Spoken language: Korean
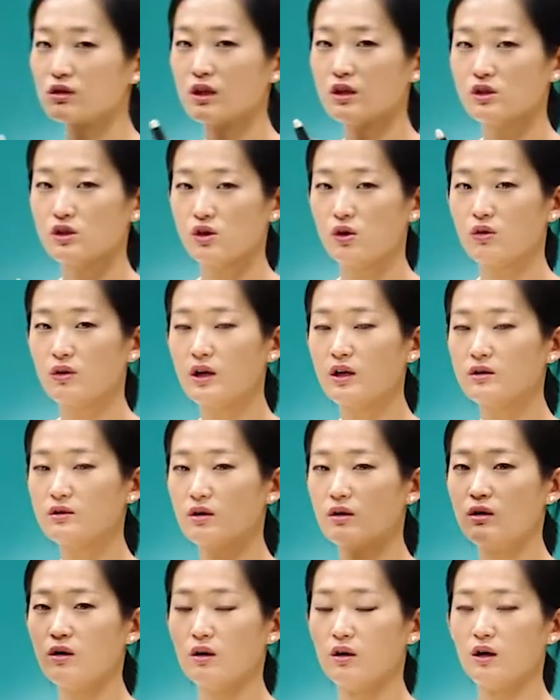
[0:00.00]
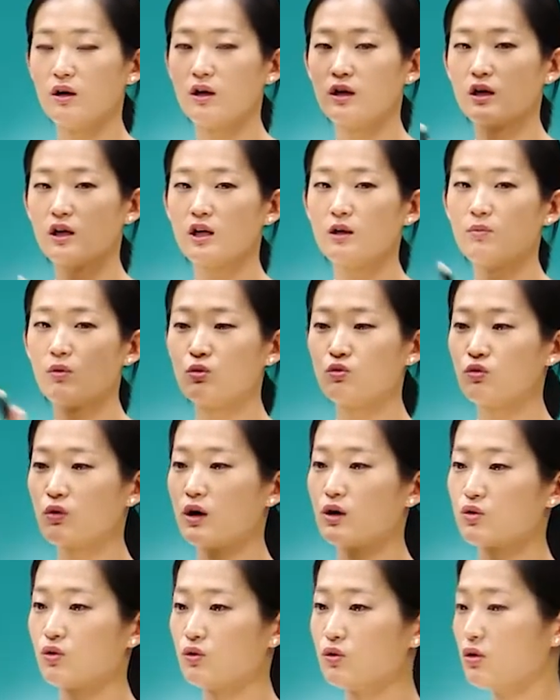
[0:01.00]
딱 정해서
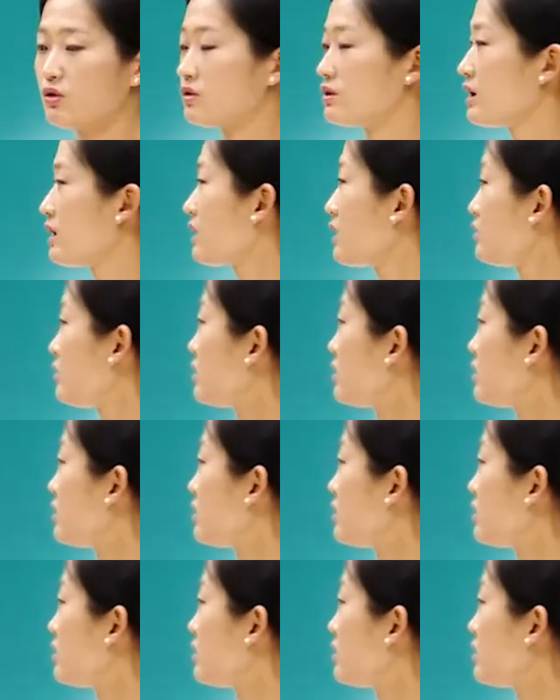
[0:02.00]
일본과 교역을 하게